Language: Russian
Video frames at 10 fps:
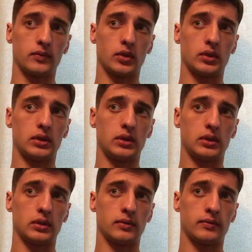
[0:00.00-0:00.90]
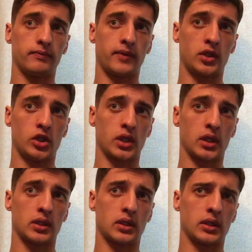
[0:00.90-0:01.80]
То есть, э, фактически
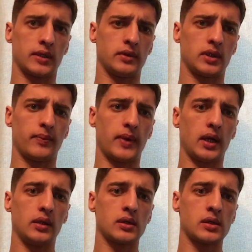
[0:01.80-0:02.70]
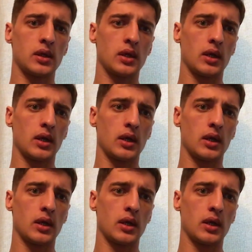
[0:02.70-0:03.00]
это Коновитер и Паредес.